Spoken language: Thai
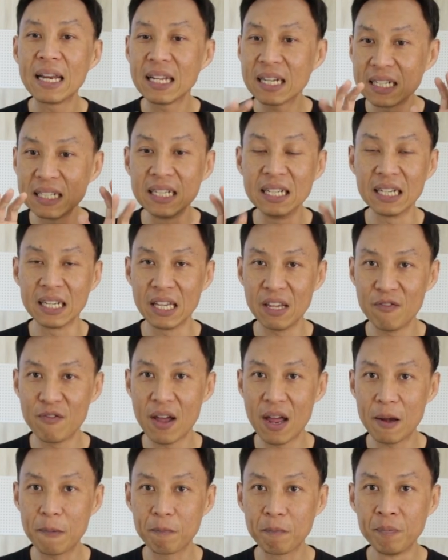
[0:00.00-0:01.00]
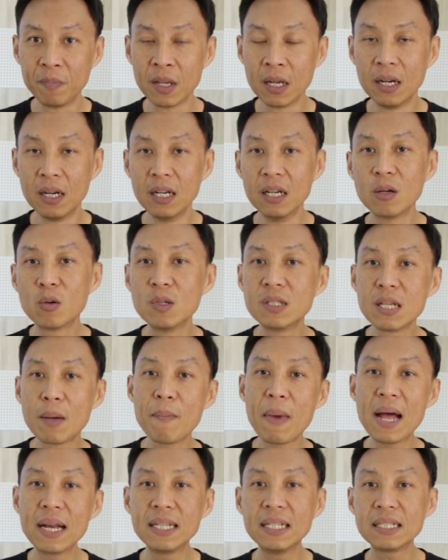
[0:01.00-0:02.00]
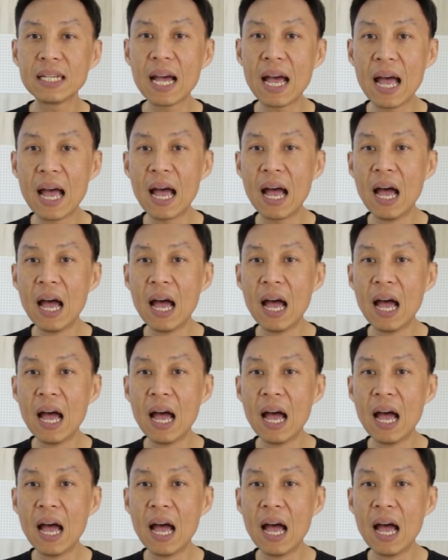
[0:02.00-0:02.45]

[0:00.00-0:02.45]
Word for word: นี่คือหนึ่งอีเวนต์หรือคุณสามารถที่จะ